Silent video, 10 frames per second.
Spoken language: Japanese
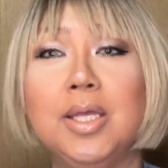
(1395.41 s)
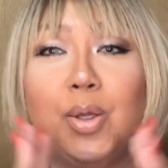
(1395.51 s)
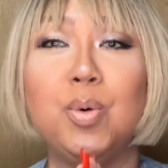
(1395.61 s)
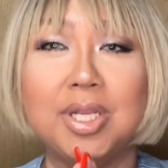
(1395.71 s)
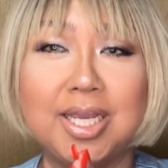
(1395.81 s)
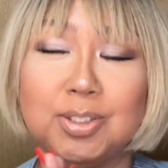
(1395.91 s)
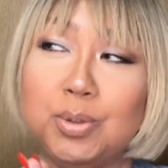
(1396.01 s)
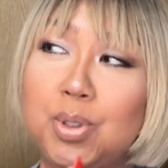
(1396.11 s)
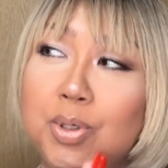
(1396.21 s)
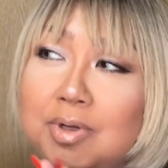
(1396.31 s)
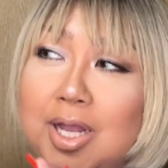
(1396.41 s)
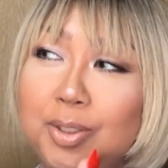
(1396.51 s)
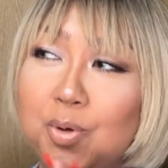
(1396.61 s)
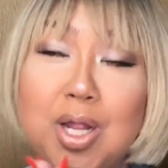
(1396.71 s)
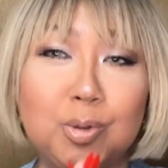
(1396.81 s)
今日はね、その、あ
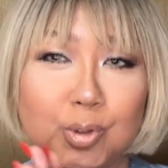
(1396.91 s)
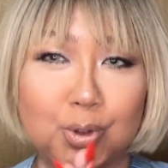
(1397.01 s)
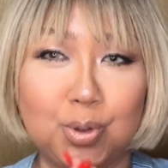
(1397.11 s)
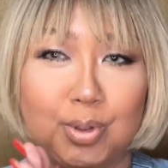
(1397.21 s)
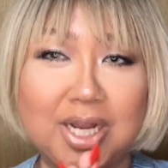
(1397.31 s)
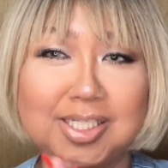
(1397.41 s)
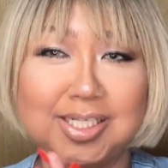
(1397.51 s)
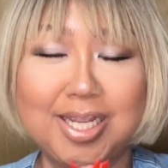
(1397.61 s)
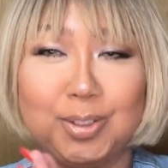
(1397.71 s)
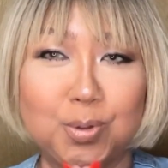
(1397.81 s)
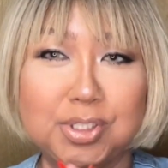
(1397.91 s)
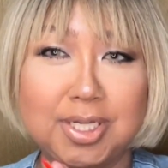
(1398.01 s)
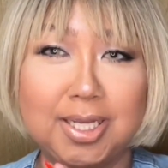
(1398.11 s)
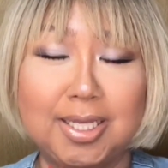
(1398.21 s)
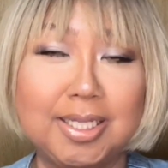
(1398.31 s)
の、彼女とランチデートをし
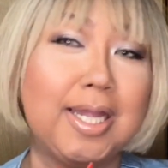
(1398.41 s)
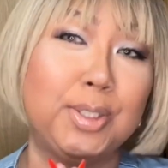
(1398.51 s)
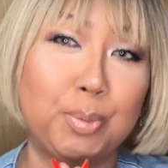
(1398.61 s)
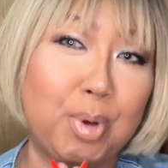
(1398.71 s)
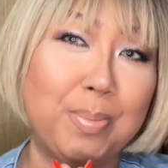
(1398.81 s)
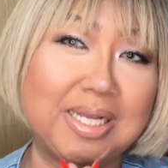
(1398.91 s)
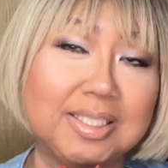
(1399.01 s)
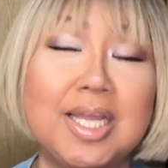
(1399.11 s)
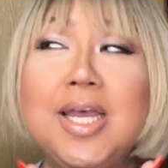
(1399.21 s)
ていきたいと思います。